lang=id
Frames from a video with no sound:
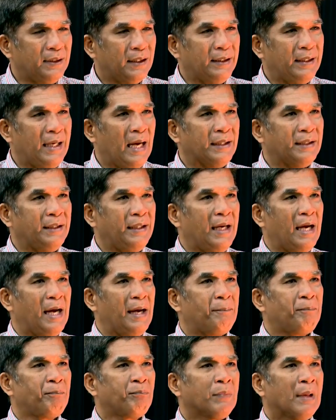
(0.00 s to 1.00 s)
yang dia
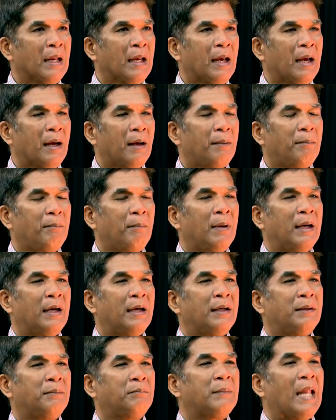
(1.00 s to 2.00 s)

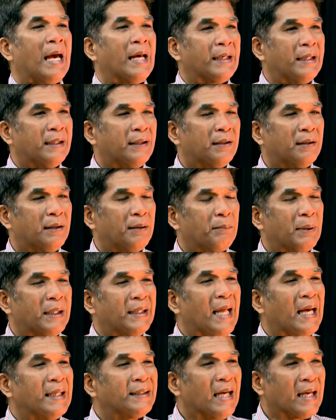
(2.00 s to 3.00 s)
uh, narik
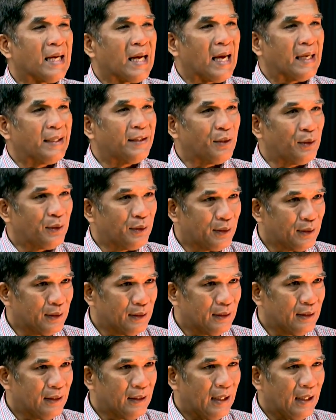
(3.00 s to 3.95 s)
berita acara itu. Hmm.